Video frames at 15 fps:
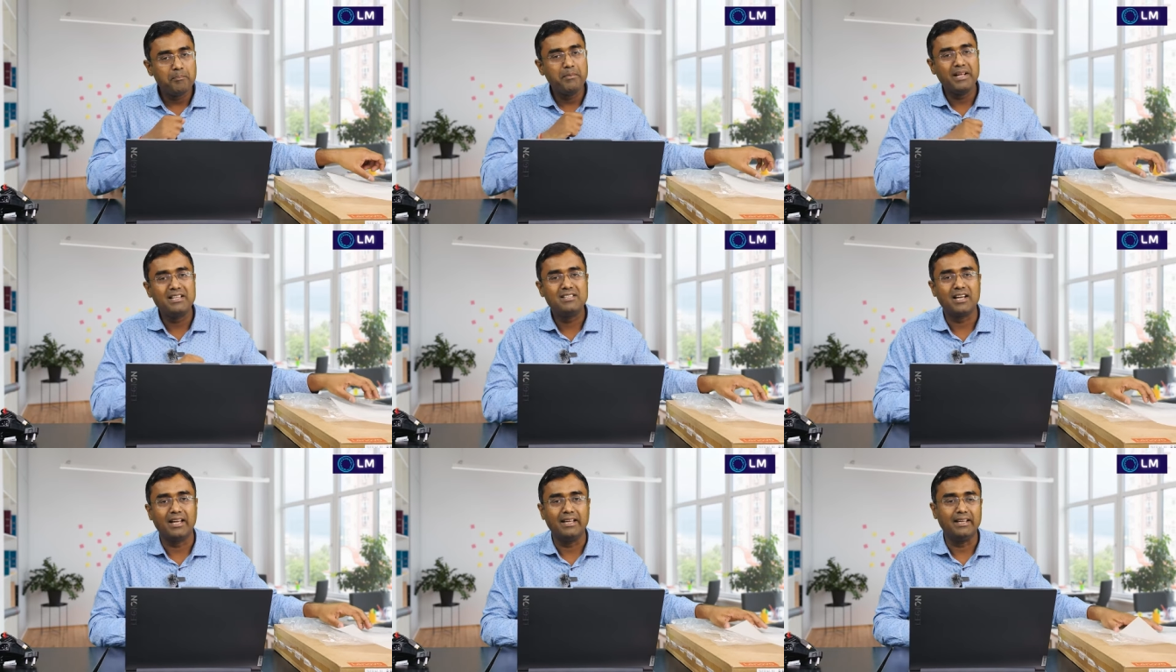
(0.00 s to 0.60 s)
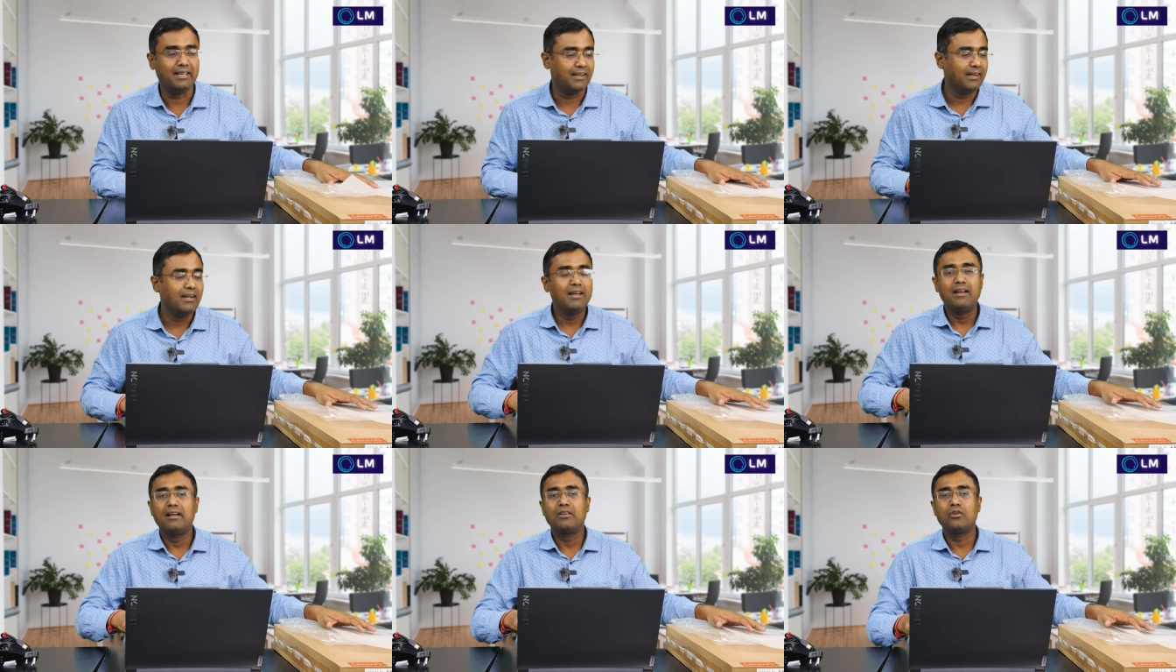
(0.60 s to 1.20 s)
मिल जाएगी
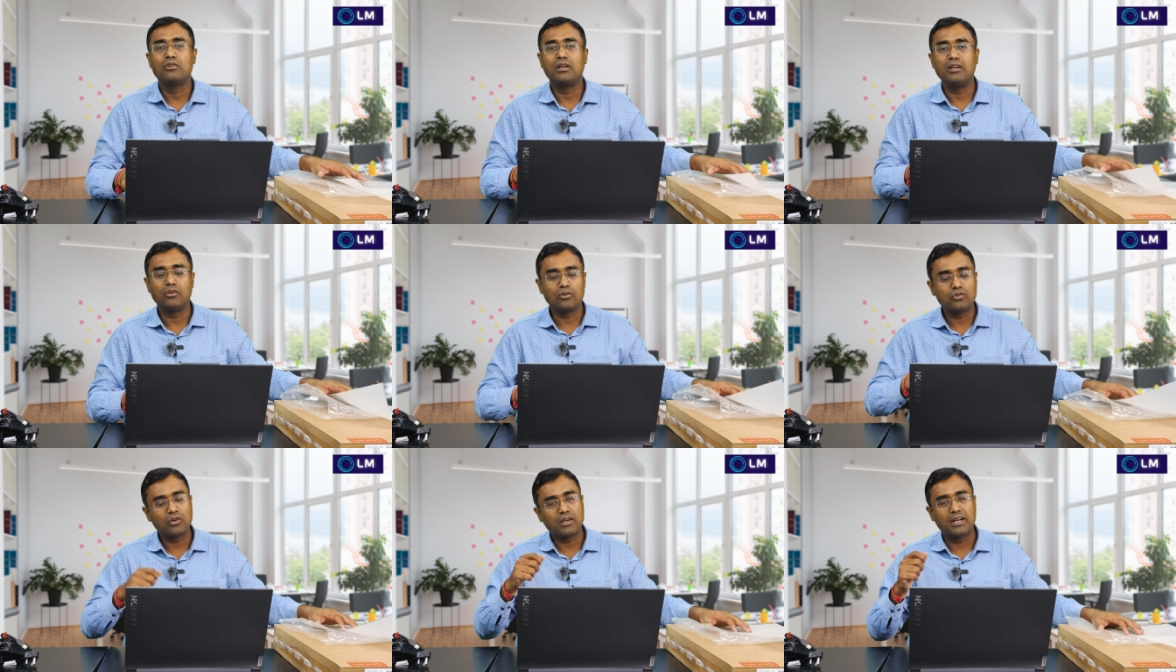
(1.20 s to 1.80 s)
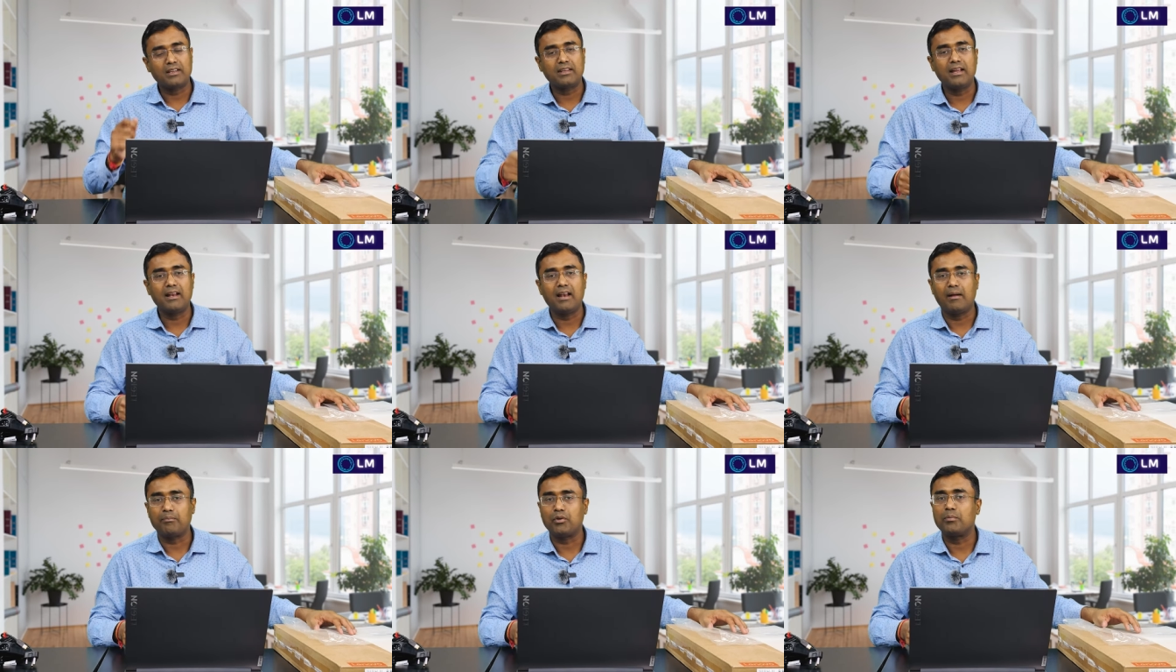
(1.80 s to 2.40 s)
तो चलिए दोस्तों करते हैं
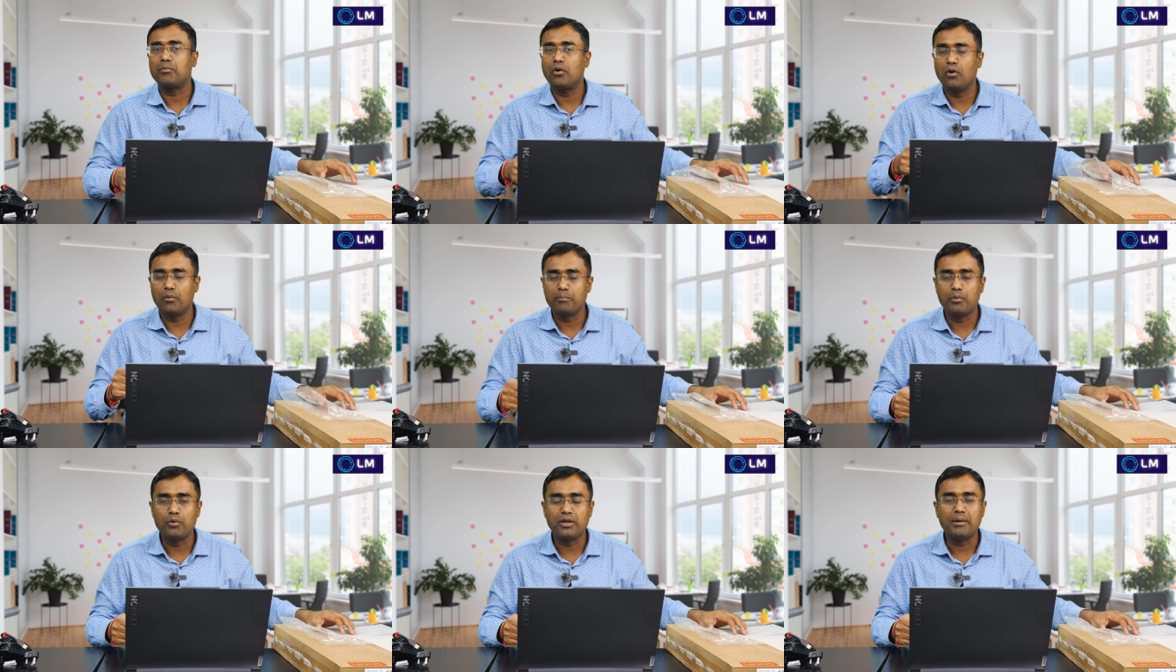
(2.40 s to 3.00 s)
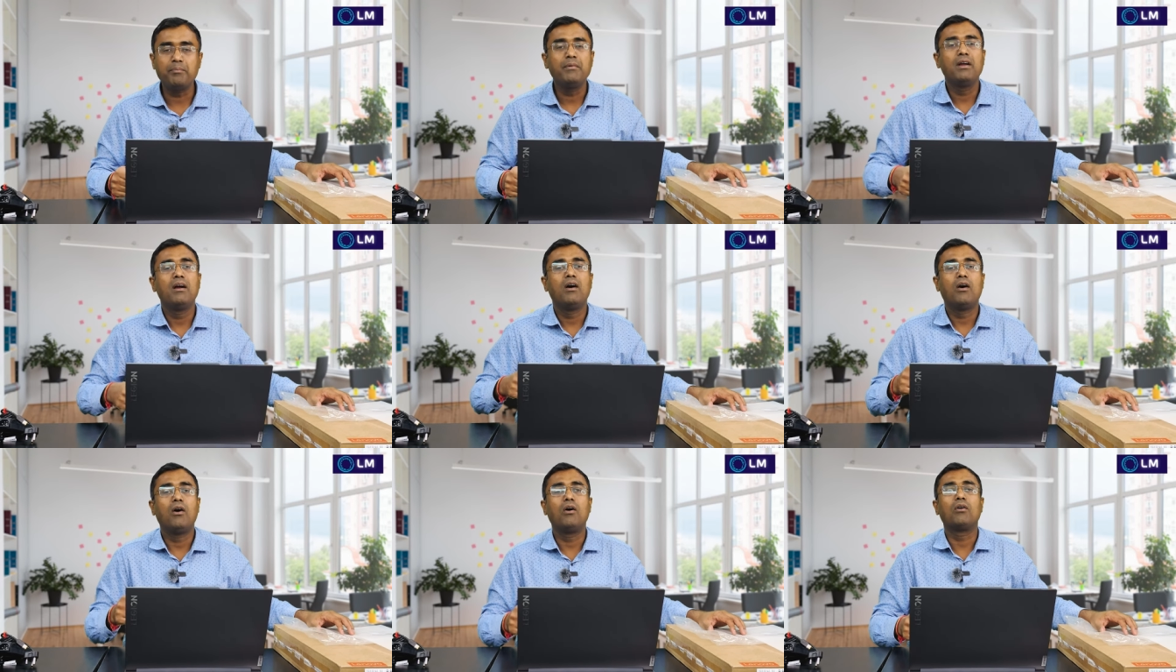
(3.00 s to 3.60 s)
लैपटॉप को बूटअप
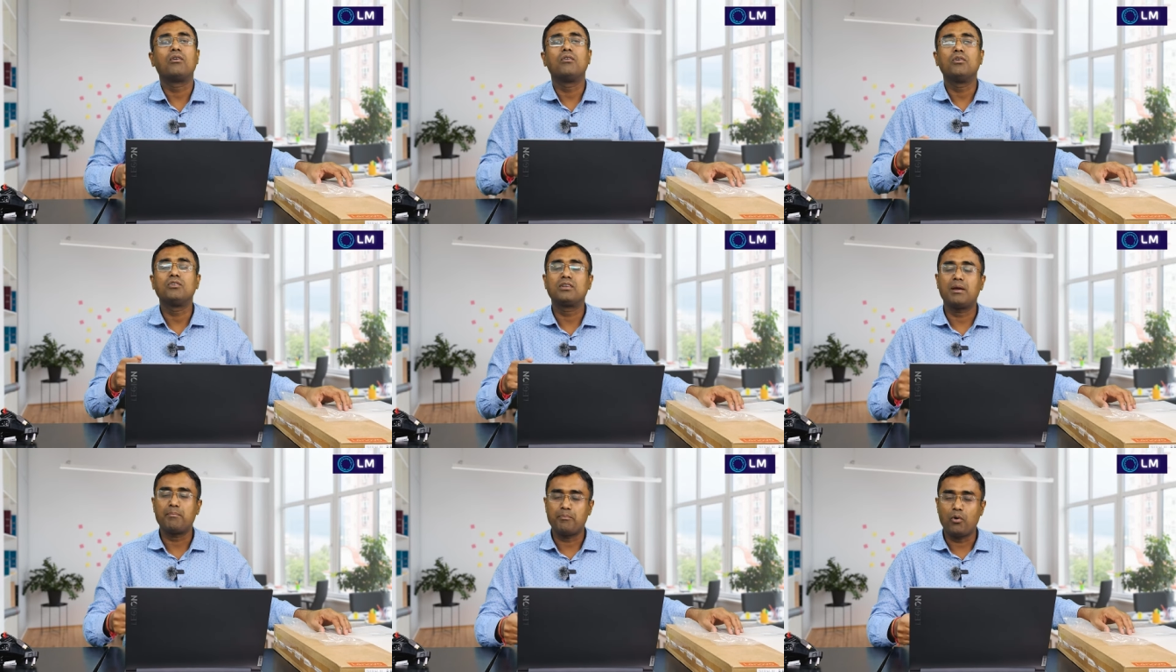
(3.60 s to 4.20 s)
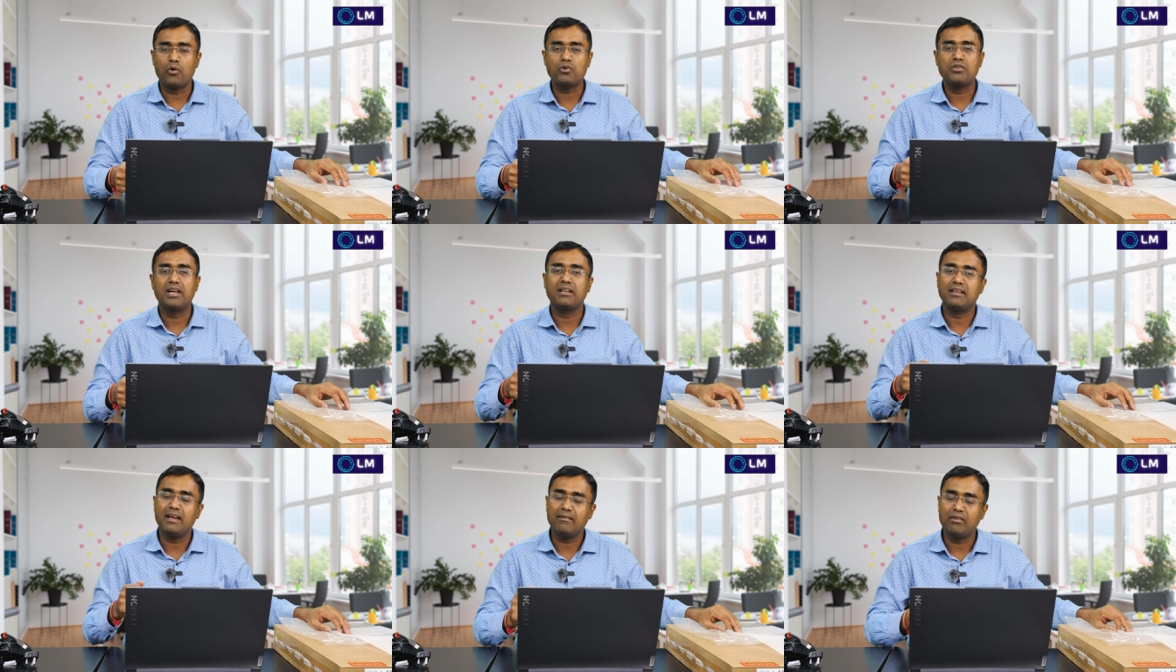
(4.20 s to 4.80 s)
और उसके पोर्ट्स
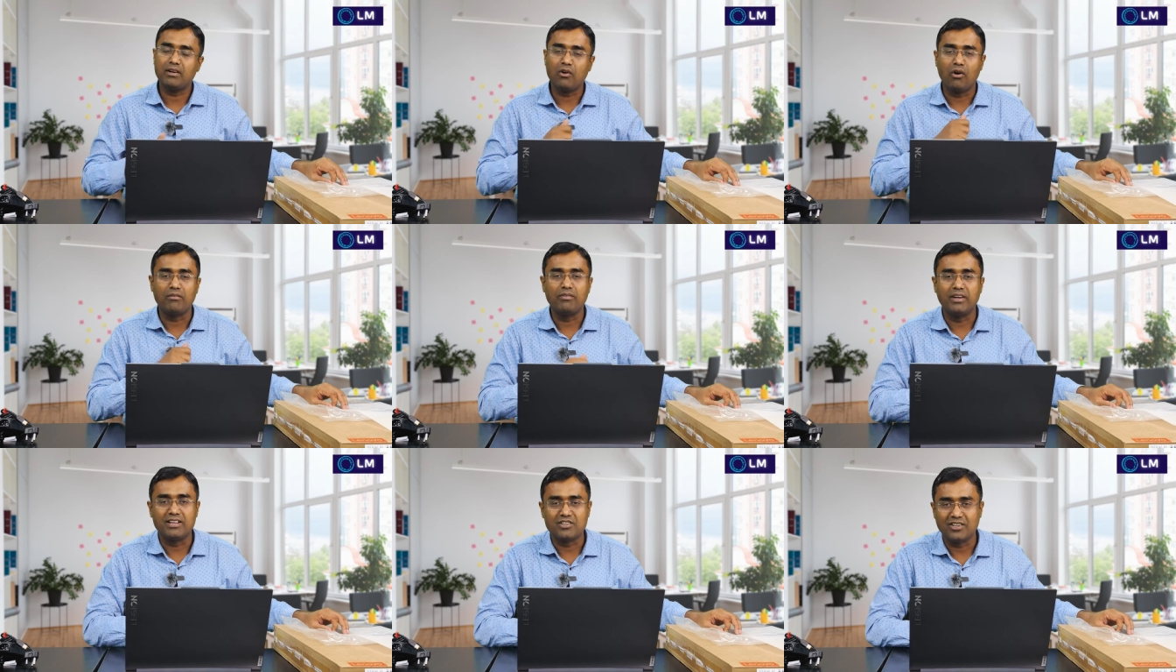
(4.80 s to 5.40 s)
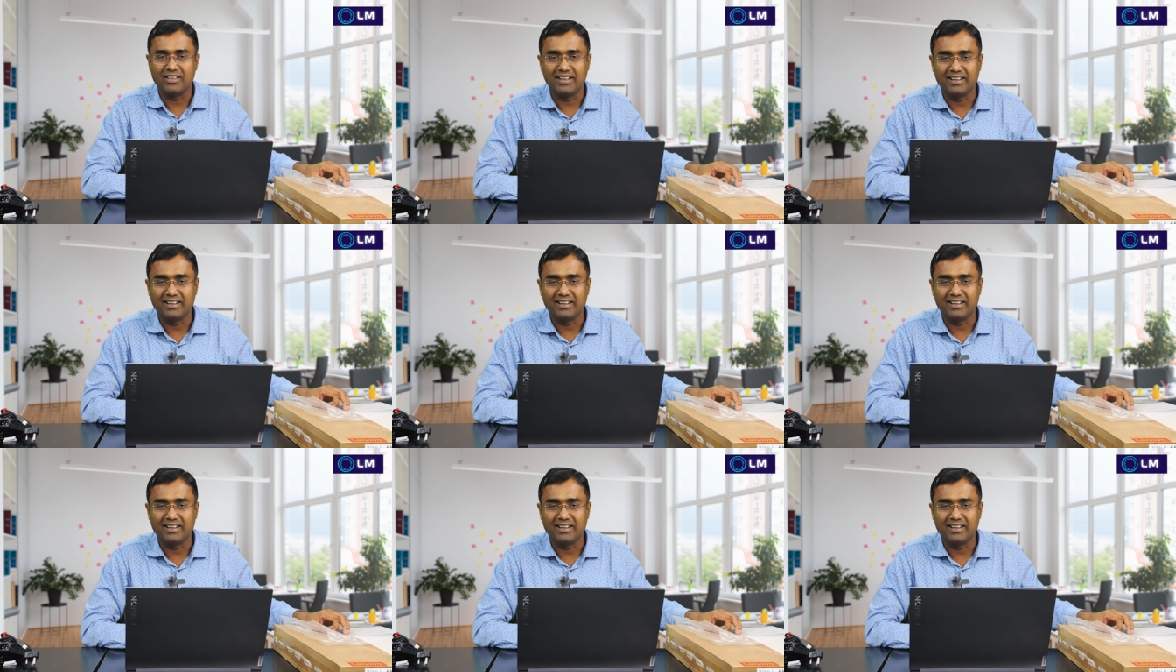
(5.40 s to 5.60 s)
देखते हैं फिर कॉन्फ़िगरेशन